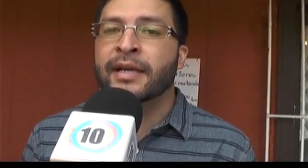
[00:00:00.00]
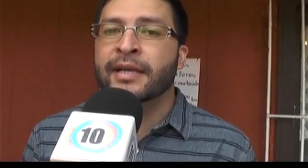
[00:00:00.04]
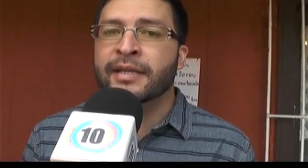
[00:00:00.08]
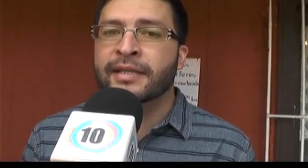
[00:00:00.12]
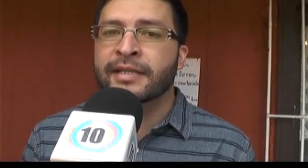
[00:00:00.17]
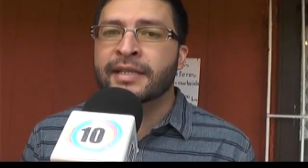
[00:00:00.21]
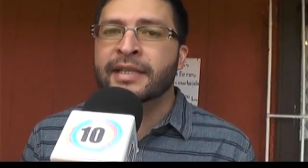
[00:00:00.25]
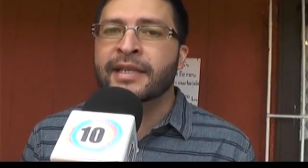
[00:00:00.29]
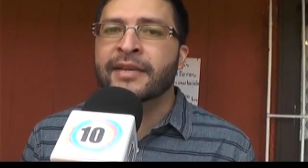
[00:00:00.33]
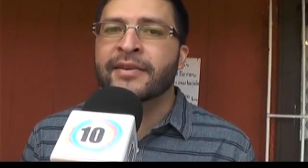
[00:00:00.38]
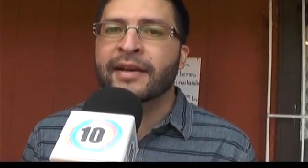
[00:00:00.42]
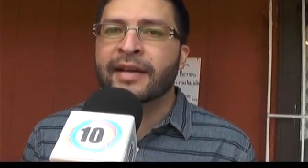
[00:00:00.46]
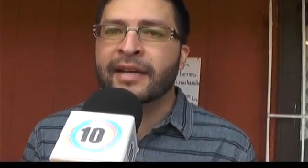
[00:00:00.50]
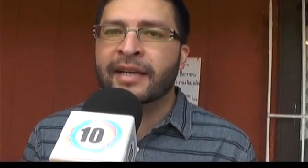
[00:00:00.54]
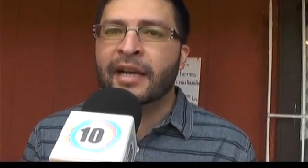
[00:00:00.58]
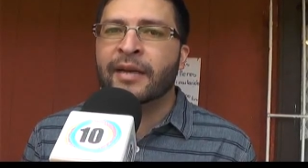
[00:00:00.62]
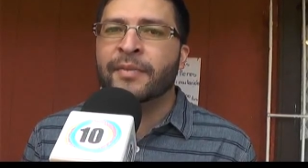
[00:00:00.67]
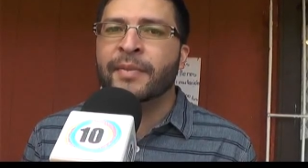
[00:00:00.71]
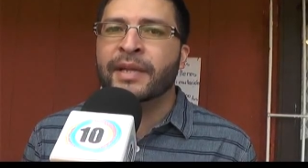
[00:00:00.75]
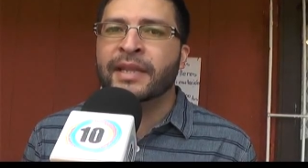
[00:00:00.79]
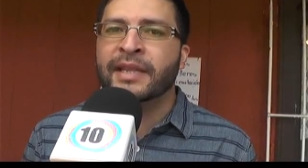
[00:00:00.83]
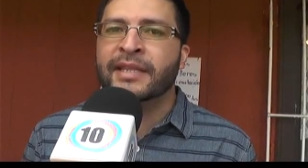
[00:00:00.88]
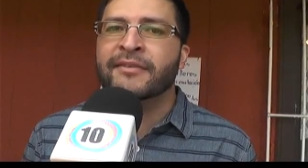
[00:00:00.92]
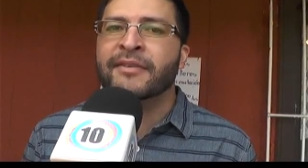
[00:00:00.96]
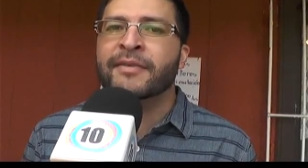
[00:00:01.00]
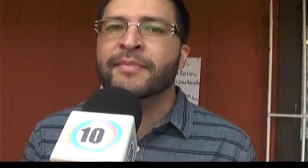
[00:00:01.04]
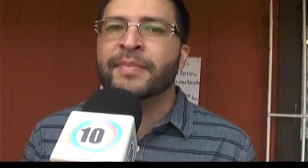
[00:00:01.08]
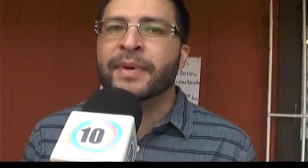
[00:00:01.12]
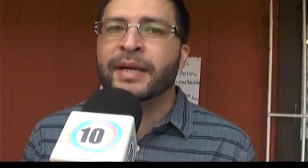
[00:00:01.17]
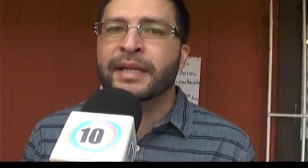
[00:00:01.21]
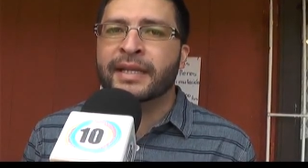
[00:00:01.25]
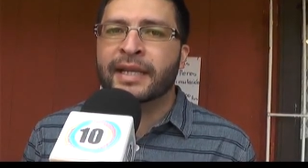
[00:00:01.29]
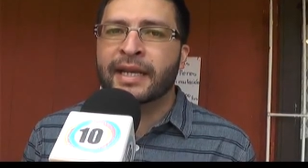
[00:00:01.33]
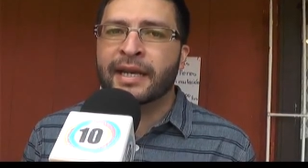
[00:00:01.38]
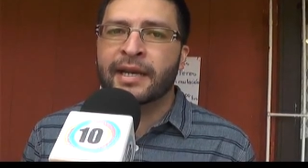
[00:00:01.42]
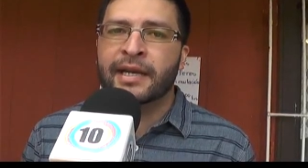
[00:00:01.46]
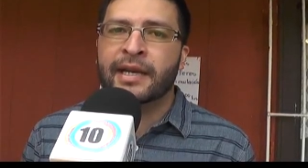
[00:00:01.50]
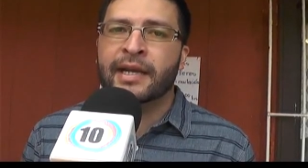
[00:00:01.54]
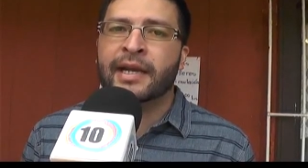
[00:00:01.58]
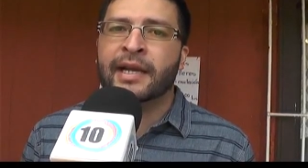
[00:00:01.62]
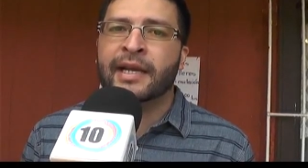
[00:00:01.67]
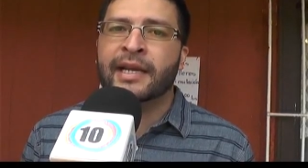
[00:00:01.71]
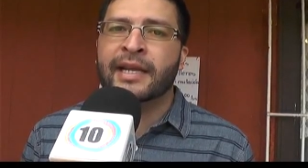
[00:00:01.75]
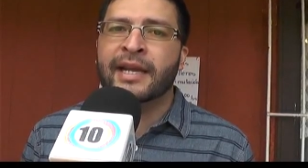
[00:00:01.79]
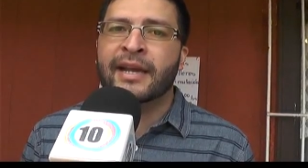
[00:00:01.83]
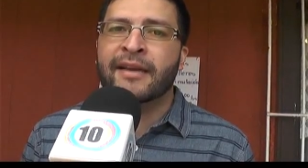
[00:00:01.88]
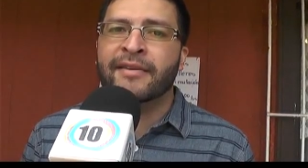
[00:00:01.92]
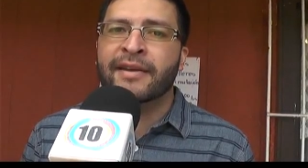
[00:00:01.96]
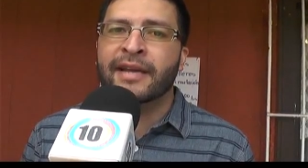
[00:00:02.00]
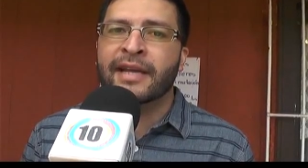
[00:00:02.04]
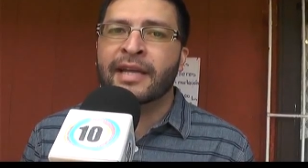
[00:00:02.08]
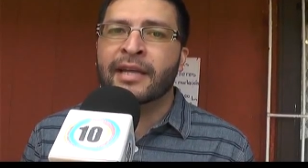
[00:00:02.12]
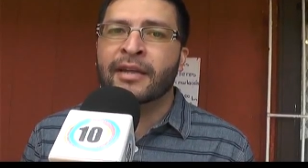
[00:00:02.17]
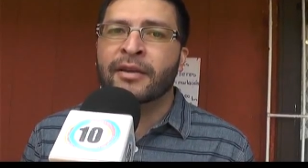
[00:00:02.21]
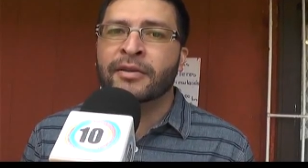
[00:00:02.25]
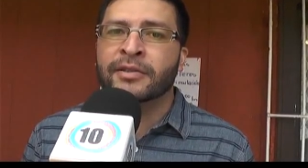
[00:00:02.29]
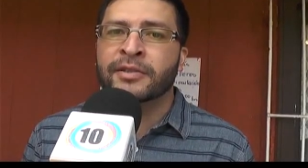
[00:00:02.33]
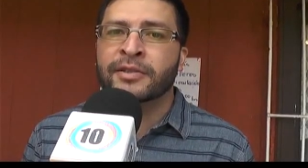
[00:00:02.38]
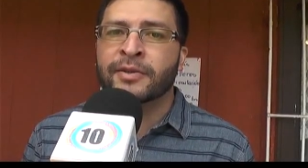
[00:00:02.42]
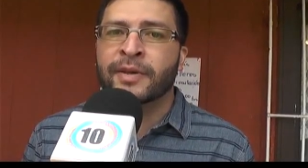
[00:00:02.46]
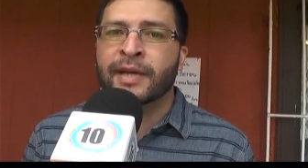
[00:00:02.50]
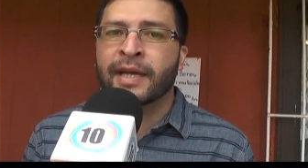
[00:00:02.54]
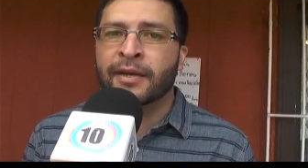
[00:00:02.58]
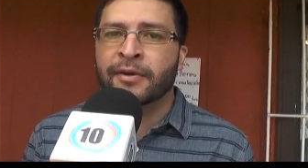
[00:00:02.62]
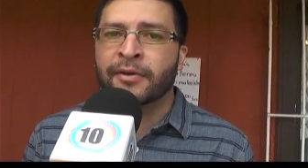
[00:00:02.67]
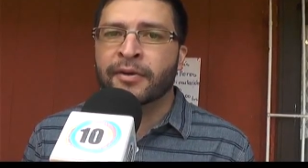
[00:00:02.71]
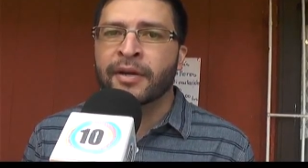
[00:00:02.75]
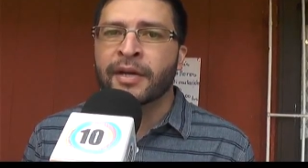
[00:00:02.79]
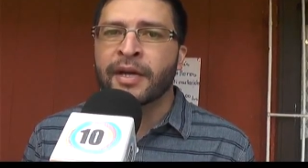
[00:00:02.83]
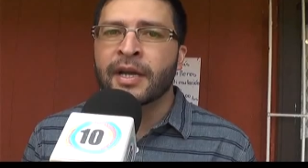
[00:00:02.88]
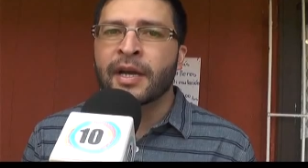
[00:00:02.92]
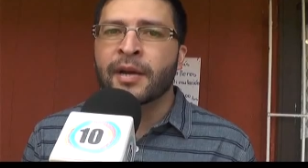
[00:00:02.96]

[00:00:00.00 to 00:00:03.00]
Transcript: iniciativa que realmente va a impactar en la calidad de vida de los ciudadanos,